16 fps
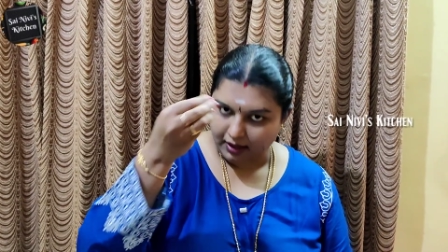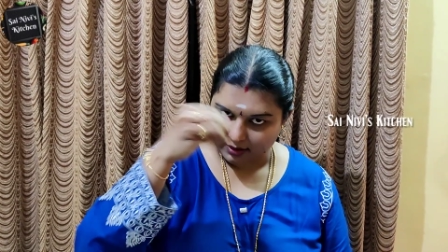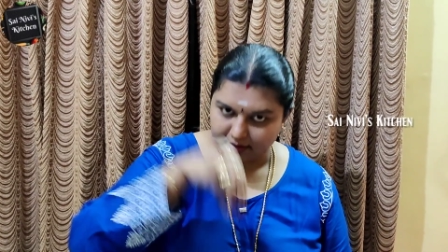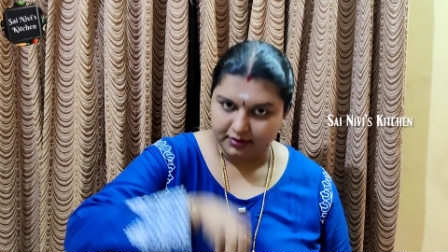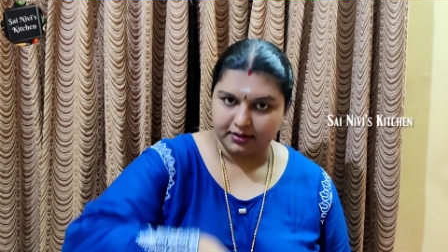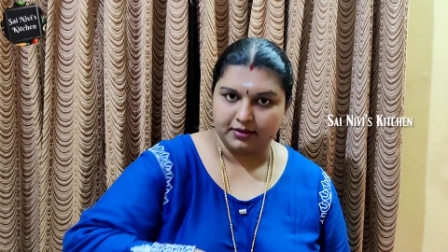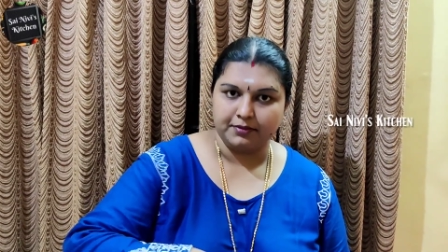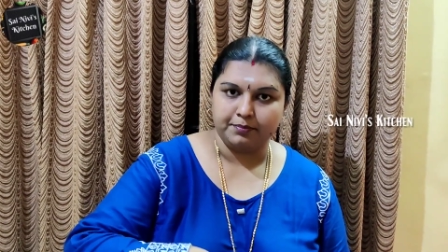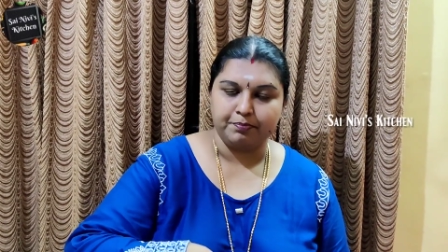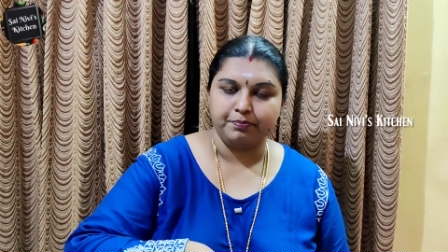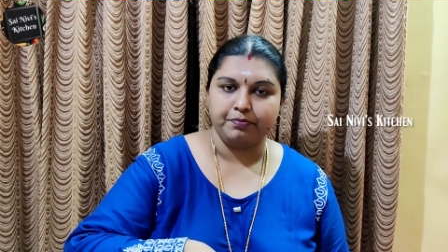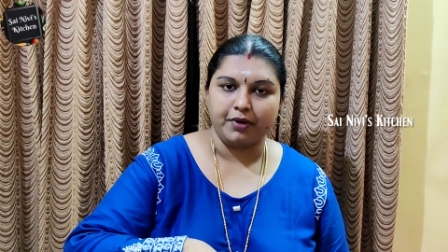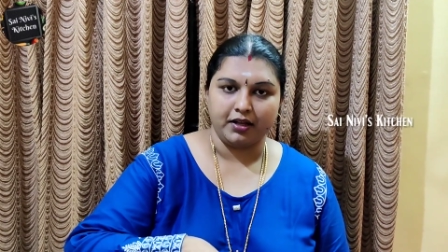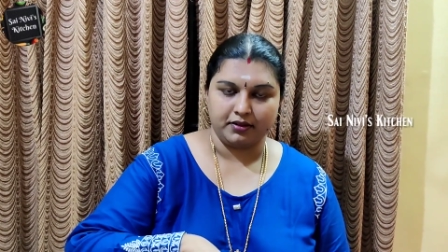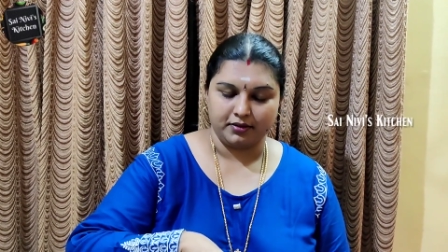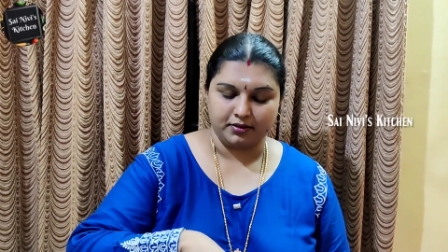அந்த
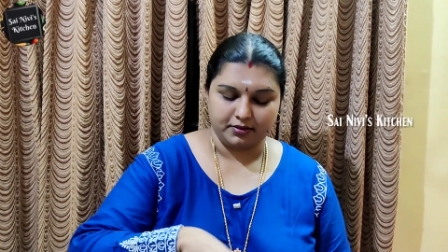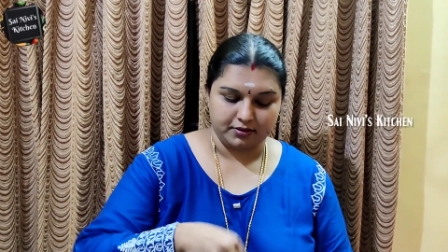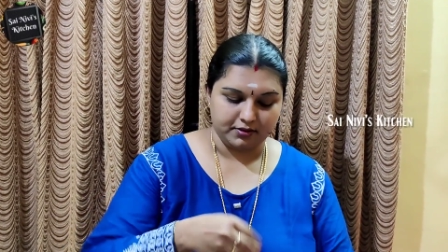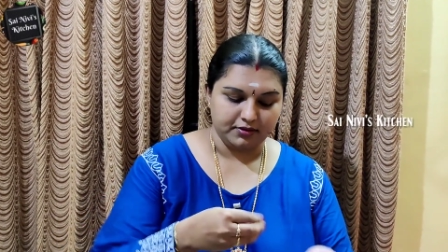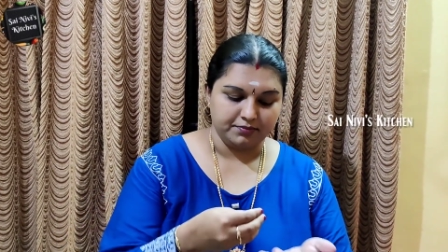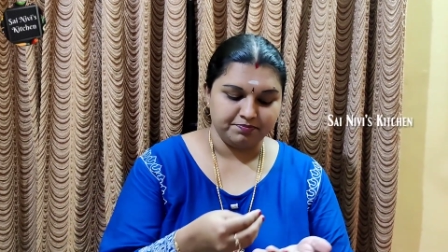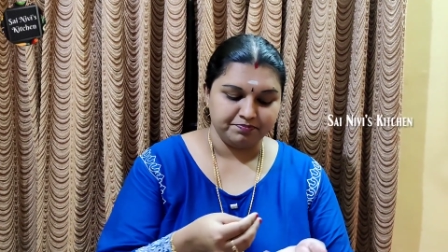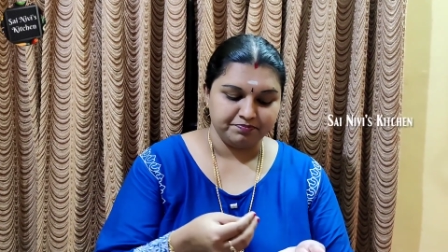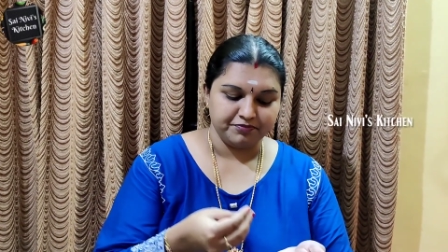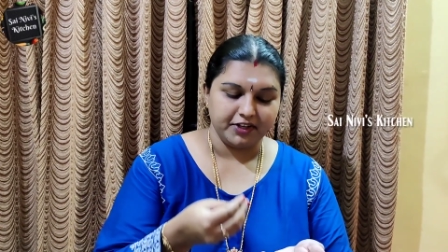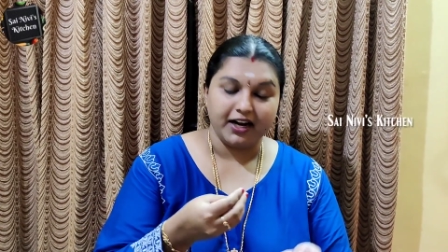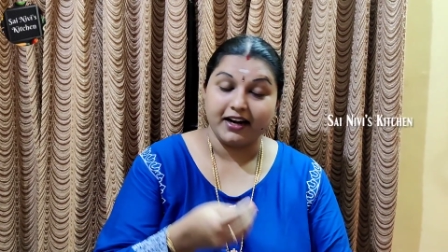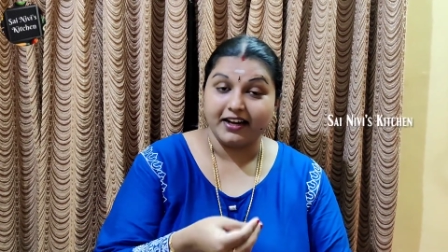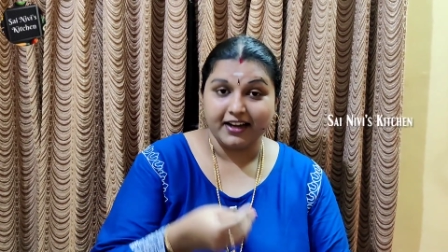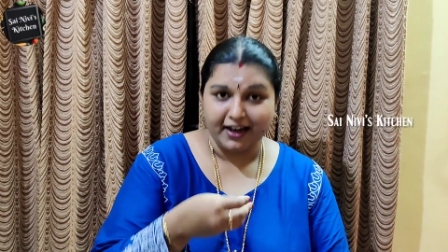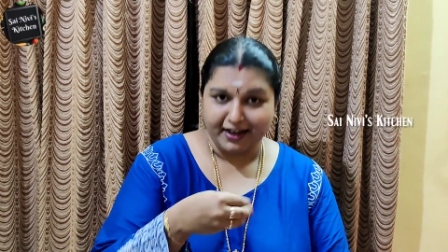அந்த
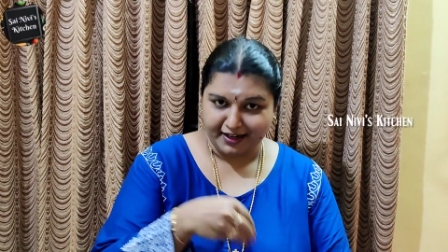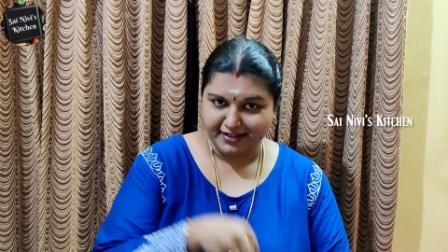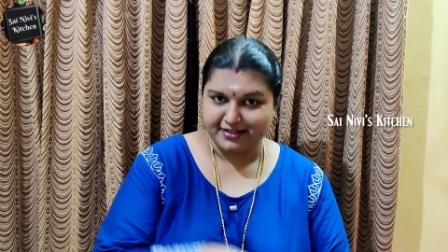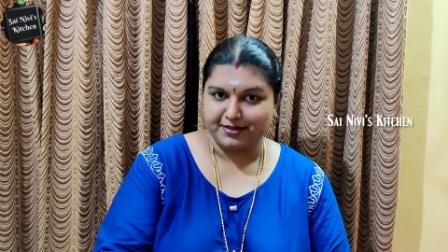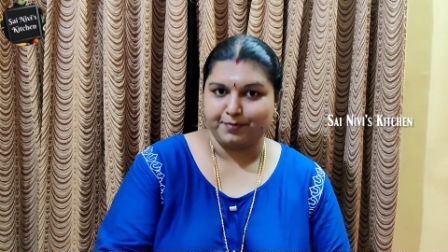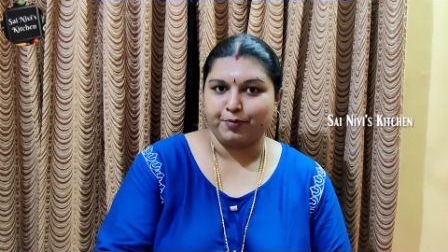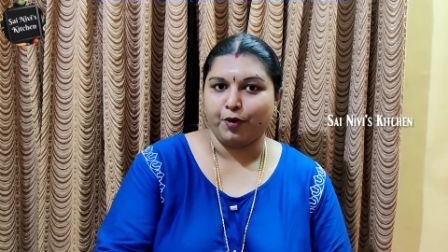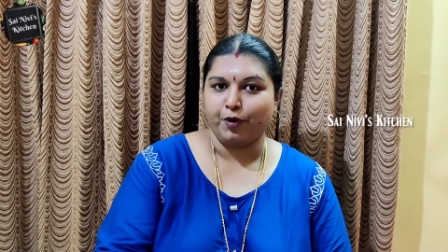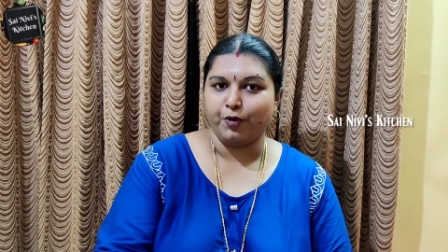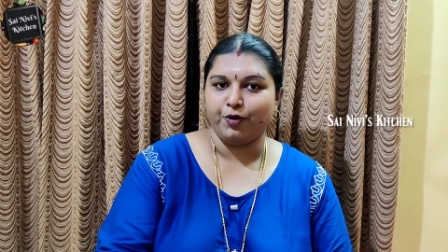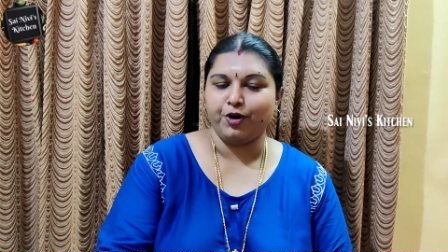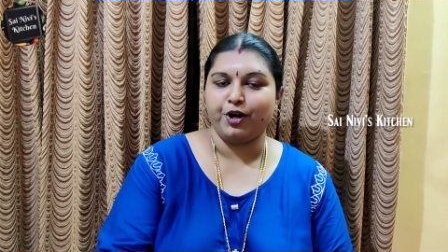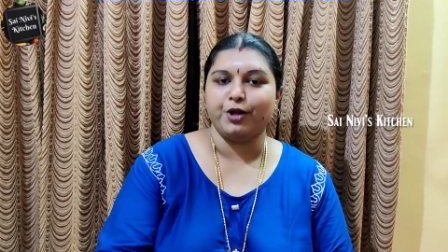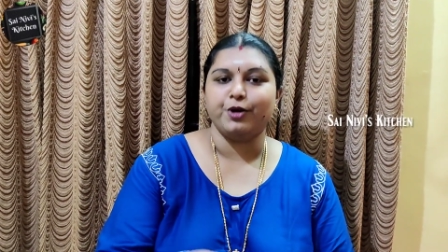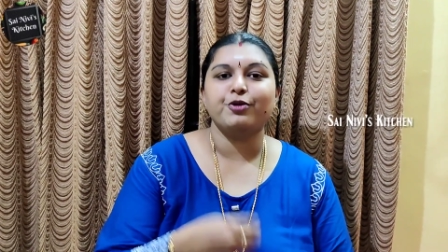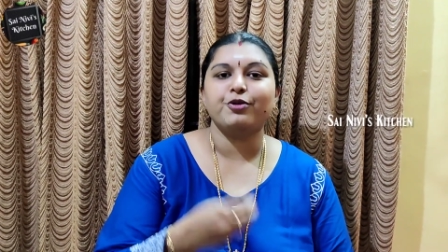கடுகு அரைச்ச
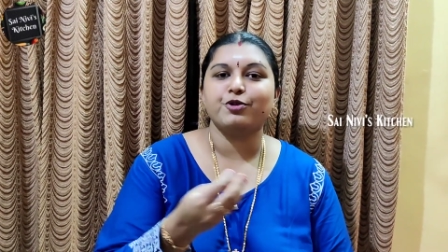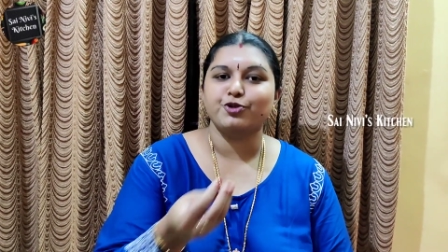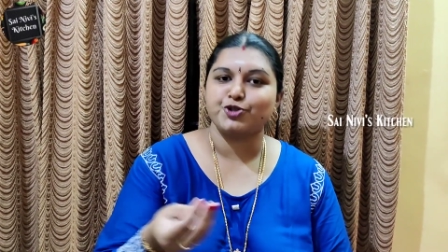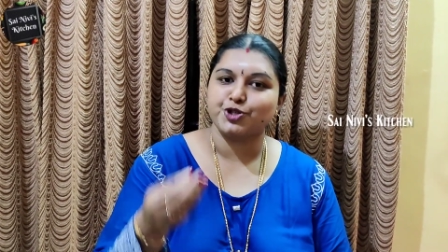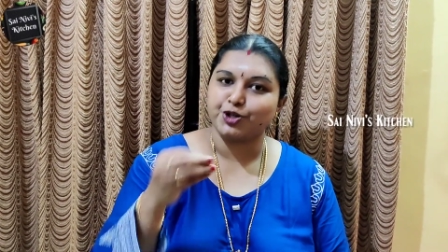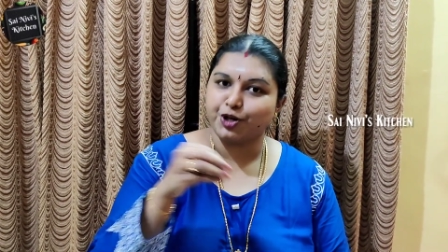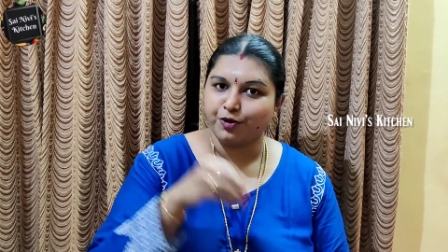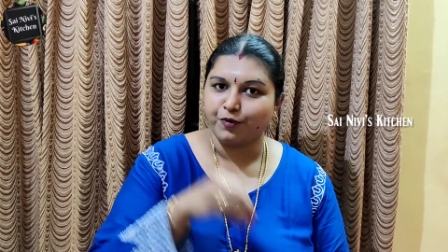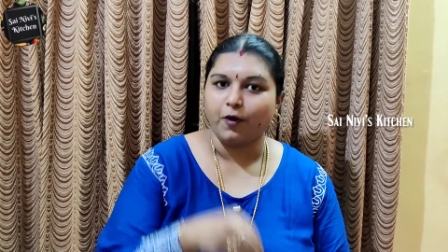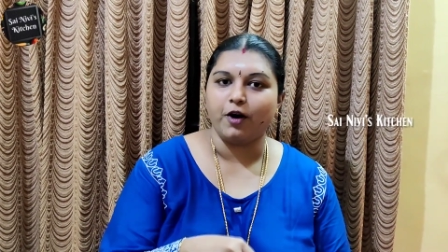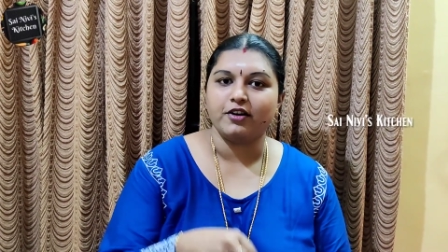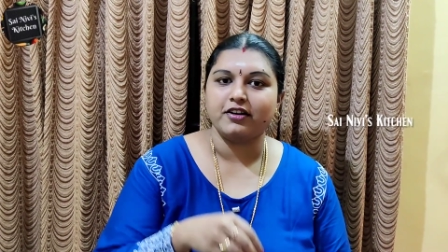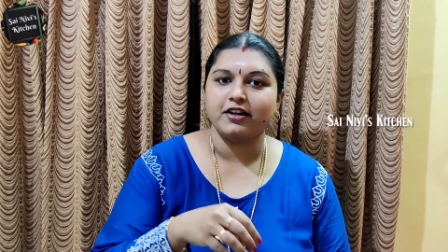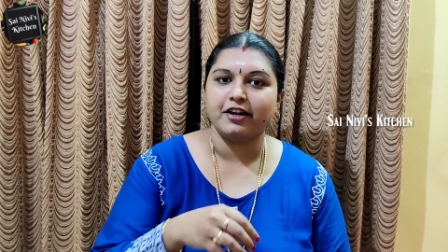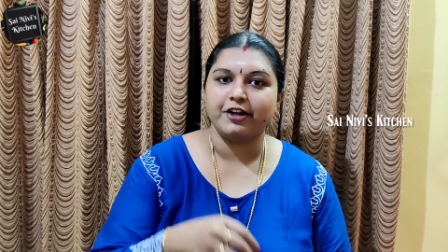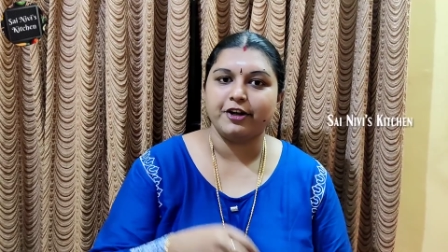பவுடரையும் கொஞ்சோண்டு
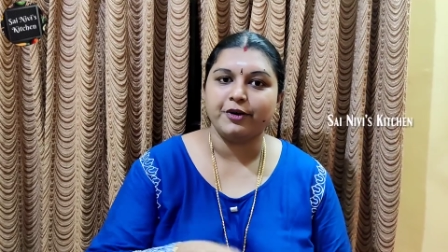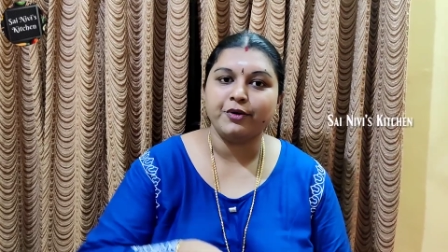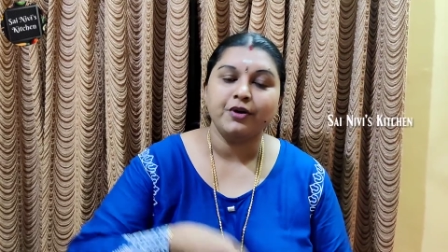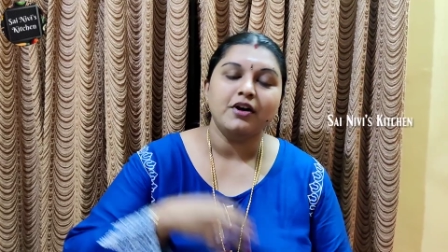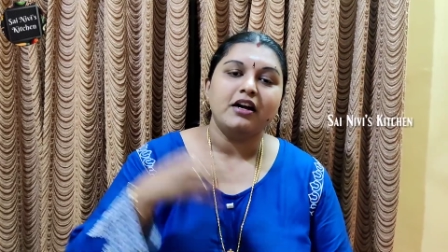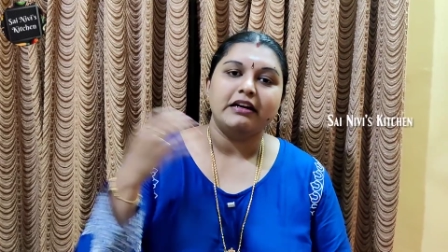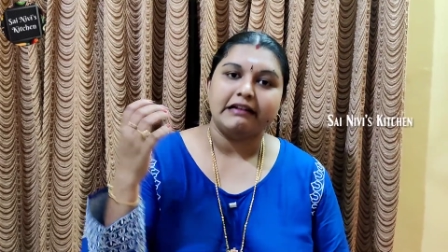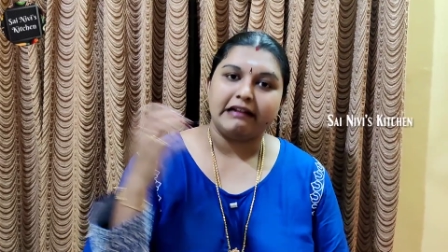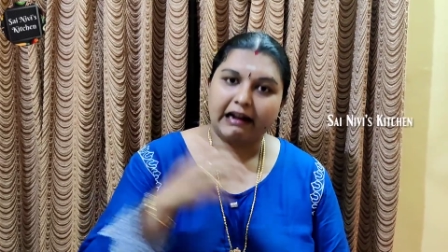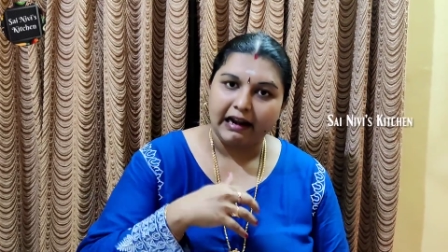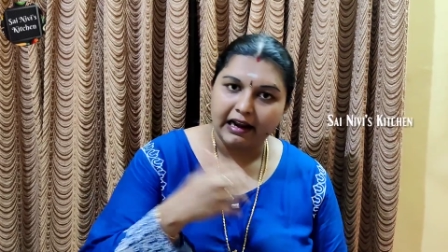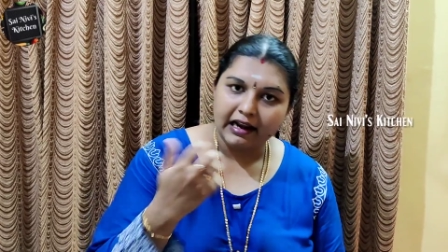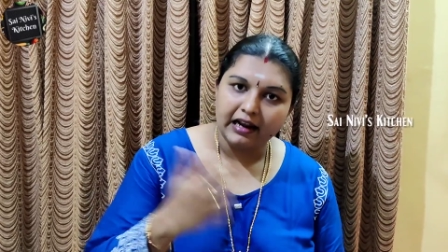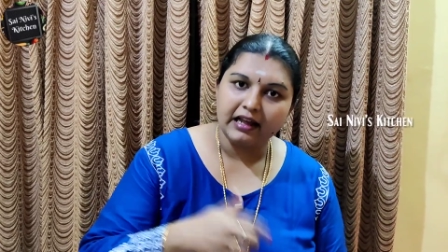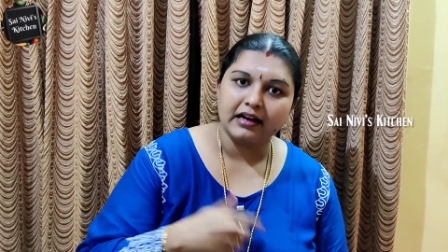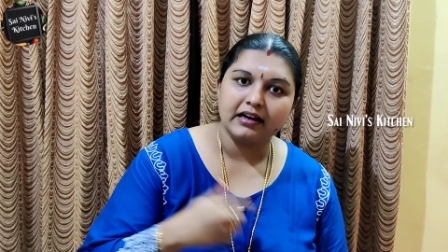வாட்டரையும்
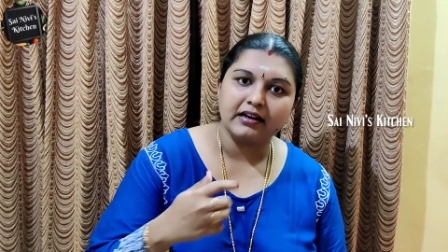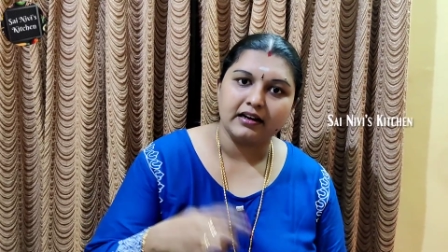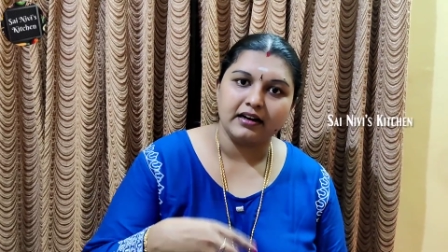நல்லா